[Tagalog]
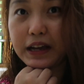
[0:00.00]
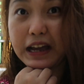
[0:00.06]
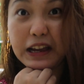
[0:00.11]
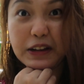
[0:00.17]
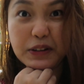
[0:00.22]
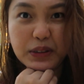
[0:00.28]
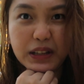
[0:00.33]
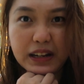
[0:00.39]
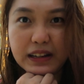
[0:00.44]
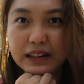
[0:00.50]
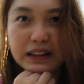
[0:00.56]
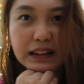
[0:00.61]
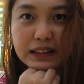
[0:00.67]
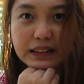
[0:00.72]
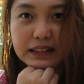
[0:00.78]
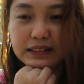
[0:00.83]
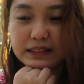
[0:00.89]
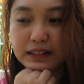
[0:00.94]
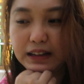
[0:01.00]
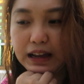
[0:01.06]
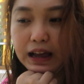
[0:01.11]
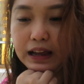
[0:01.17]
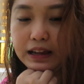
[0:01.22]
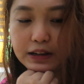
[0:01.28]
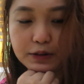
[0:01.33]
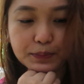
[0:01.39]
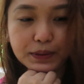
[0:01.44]
Ayaw talaga eh.
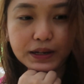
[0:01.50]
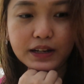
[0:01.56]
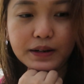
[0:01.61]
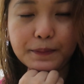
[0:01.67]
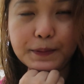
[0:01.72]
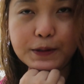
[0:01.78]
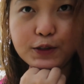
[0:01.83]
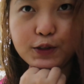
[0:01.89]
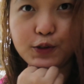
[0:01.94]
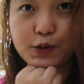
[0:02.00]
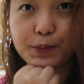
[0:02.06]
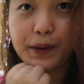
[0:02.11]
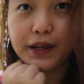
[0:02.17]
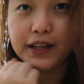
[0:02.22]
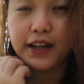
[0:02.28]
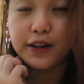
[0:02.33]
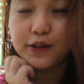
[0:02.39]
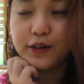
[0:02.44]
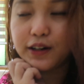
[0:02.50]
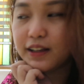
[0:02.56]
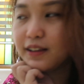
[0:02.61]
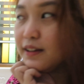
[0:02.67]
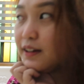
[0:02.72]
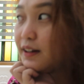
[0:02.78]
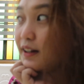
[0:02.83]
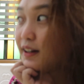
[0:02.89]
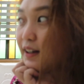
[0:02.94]
Ayan ba yan? Napindot ko pa yung laruan.
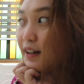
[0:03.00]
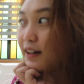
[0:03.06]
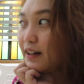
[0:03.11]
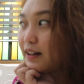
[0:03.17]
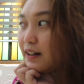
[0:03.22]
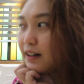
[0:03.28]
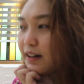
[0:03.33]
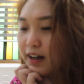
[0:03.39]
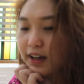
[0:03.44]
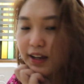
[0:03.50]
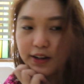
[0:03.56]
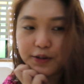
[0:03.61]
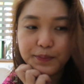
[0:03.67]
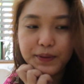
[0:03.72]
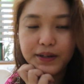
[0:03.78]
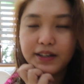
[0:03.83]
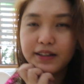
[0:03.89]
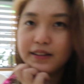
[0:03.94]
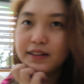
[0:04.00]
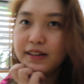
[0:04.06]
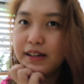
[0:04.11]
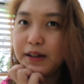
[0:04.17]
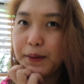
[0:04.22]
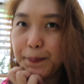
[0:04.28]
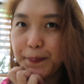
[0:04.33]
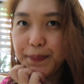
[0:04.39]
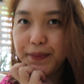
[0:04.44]
Ay, ano ba yan?
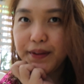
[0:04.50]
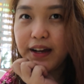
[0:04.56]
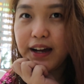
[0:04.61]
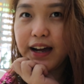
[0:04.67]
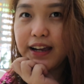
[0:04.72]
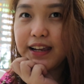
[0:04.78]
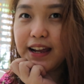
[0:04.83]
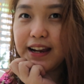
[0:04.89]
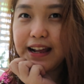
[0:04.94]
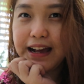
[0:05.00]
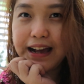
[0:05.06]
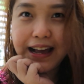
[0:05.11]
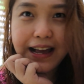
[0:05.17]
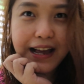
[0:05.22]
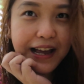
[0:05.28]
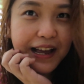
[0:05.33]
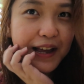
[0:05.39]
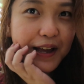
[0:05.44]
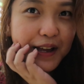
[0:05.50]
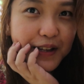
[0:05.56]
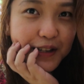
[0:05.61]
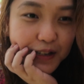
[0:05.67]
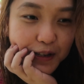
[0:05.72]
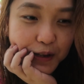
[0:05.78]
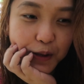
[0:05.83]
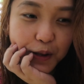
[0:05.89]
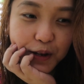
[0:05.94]
Ayan na nga.
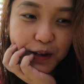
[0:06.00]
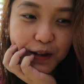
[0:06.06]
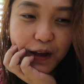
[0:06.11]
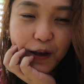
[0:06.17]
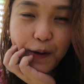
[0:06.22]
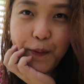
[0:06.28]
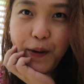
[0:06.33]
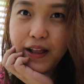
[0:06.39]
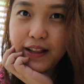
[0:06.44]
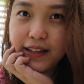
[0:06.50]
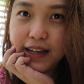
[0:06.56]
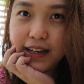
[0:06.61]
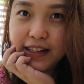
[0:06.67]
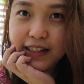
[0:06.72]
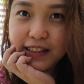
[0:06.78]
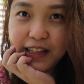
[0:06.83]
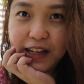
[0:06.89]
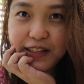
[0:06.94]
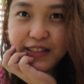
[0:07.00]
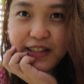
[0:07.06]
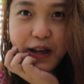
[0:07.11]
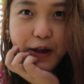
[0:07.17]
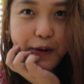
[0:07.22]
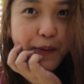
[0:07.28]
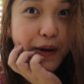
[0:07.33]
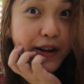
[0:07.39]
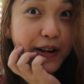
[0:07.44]
Naka 1K na tayo sa
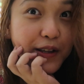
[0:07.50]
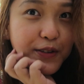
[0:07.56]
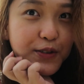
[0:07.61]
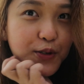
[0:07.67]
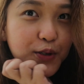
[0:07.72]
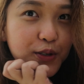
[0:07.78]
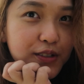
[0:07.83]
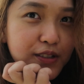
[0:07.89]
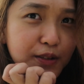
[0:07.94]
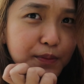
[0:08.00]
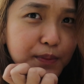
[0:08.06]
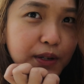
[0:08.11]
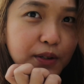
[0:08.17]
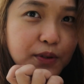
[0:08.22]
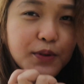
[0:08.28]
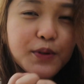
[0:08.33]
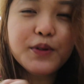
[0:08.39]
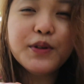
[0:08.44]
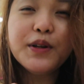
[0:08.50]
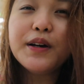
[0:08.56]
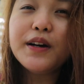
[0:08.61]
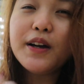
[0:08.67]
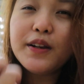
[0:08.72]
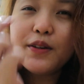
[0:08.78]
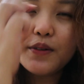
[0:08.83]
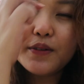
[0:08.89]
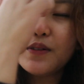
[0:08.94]
awa ng Diyos. Ano din ang gulo
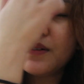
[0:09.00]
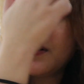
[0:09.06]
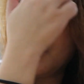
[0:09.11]
ng ano?